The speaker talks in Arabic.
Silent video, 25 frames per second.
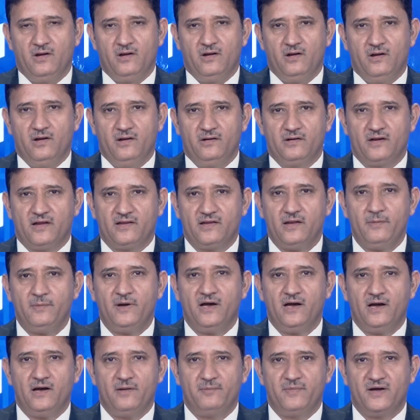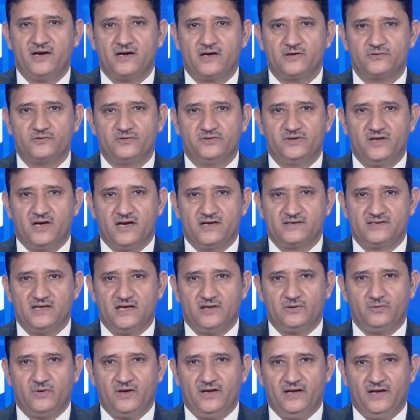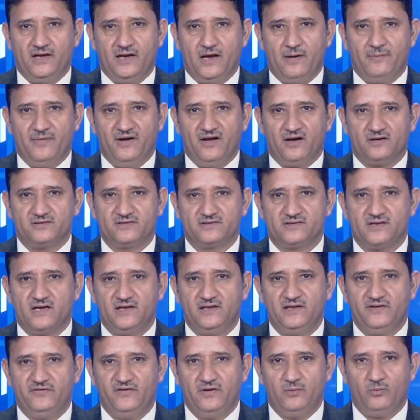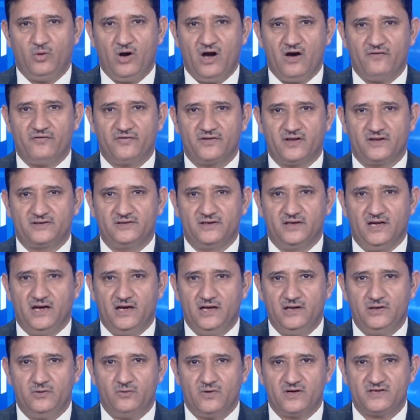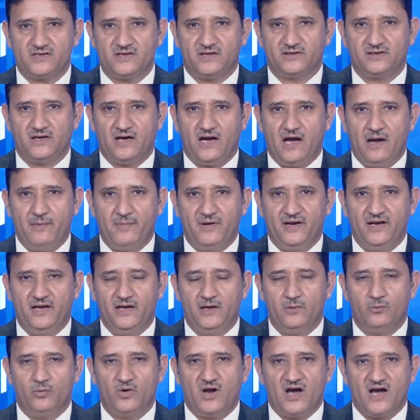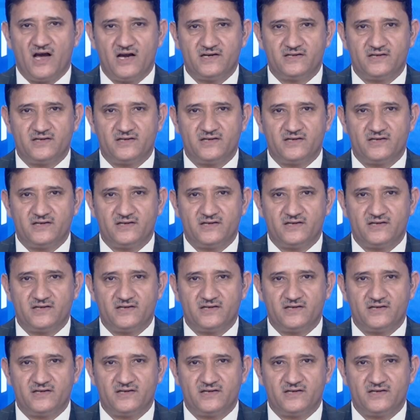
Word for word: نظم مركز الدراسات والإعلام الاقتصادي في محافظة لاحق ورشة عمل لمناقشة